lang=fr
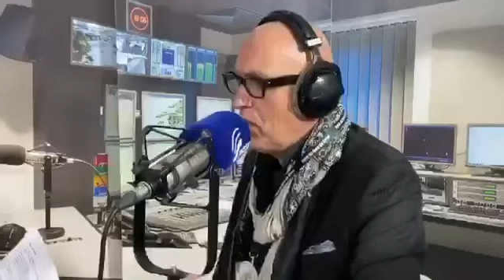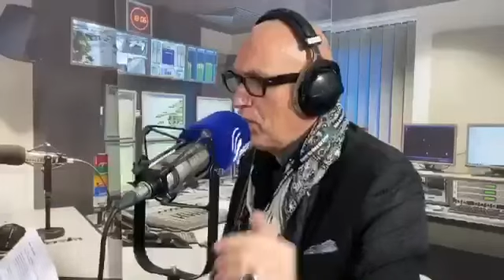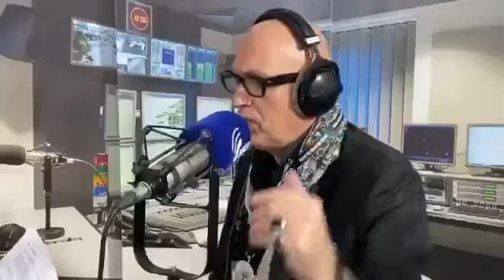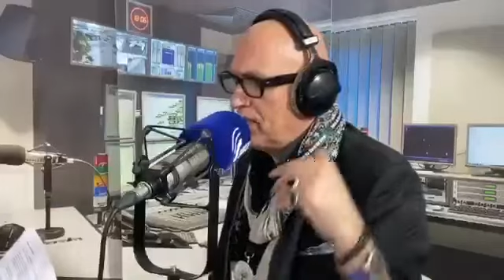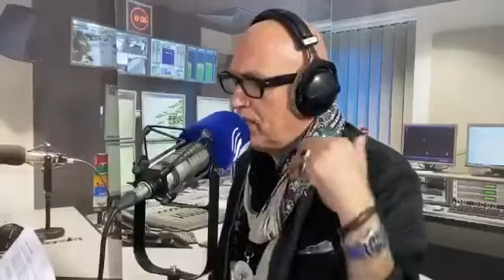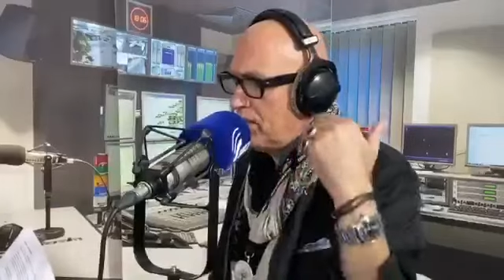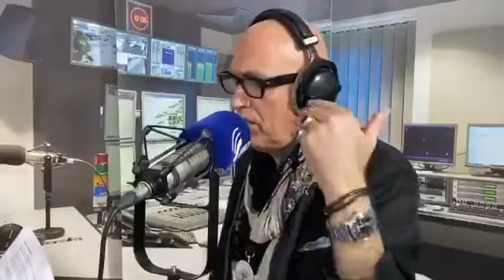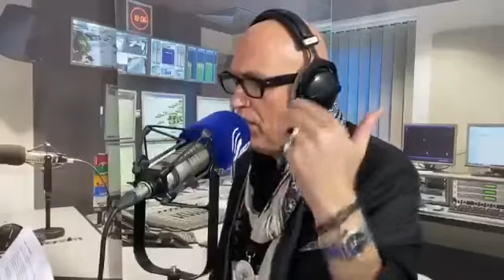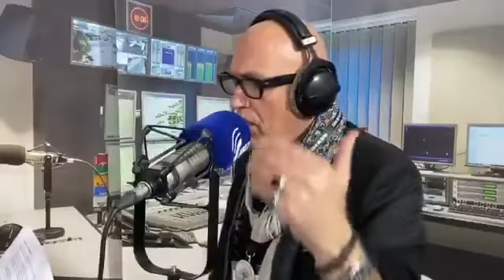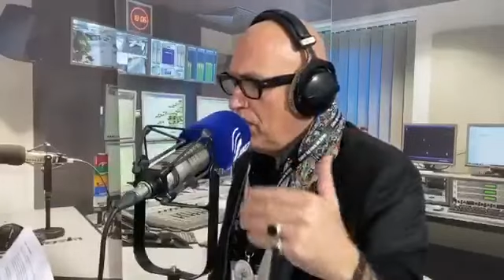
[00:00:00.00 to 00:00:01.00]
contre
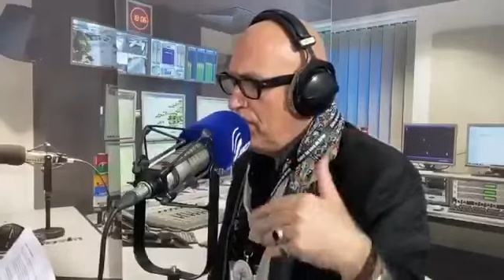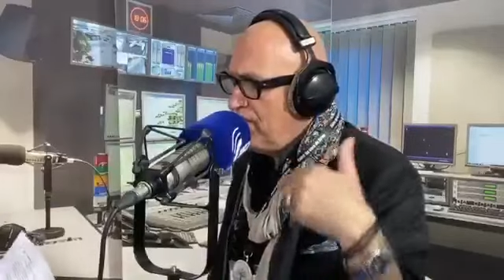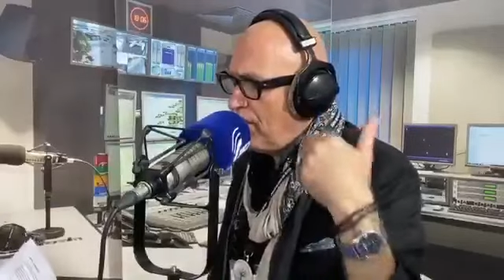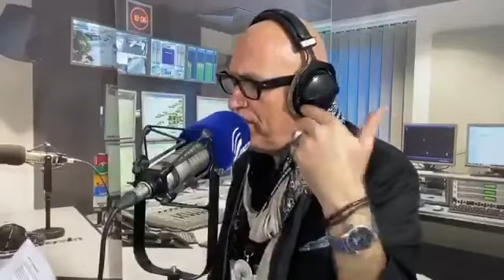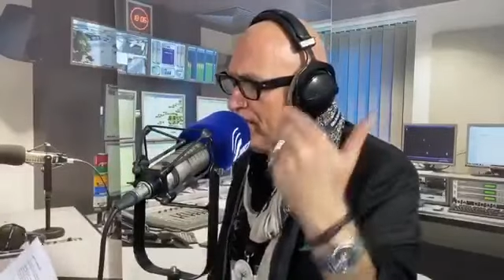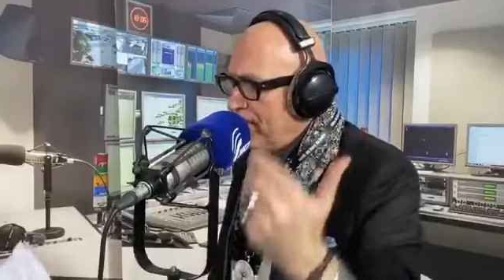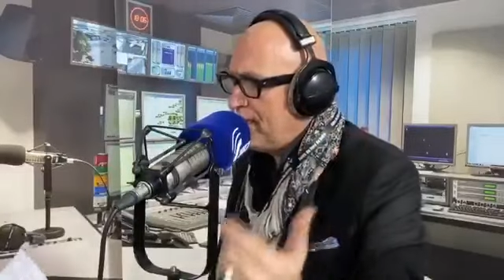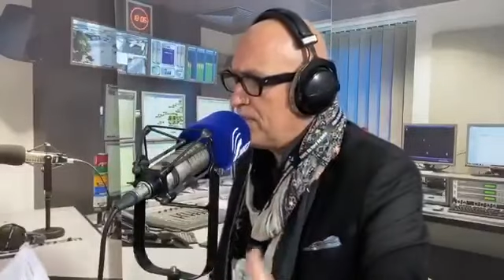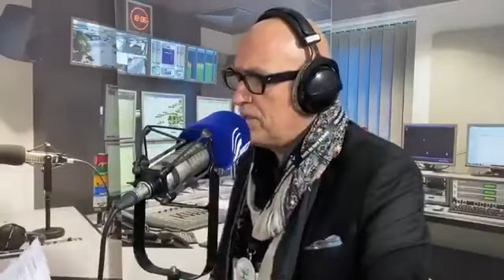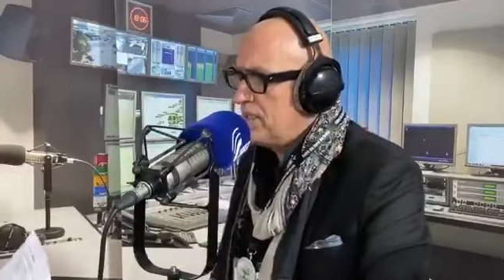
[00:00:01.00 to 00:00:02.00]
cette uniformité
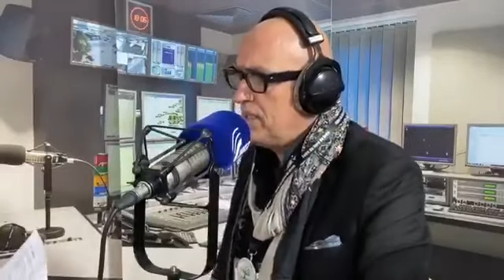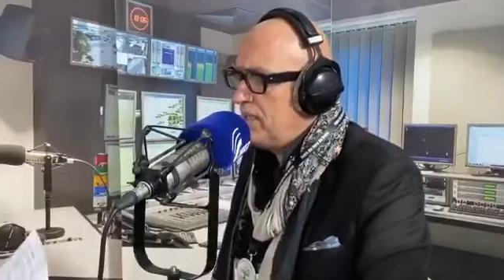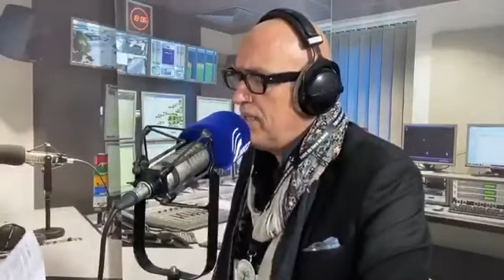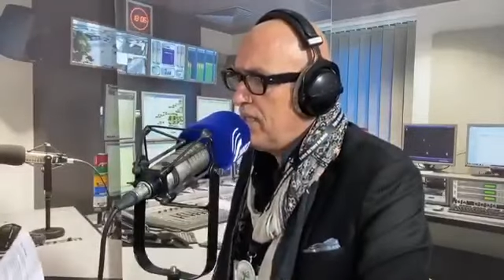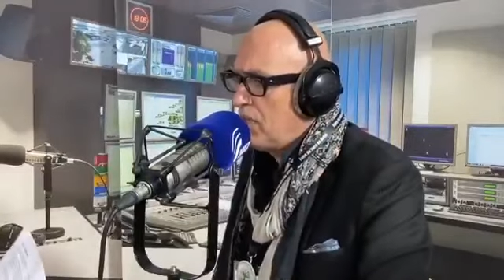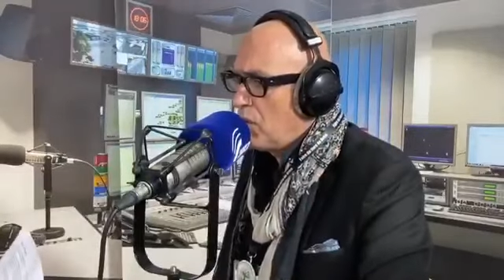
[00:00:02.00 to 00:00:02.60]
de la société,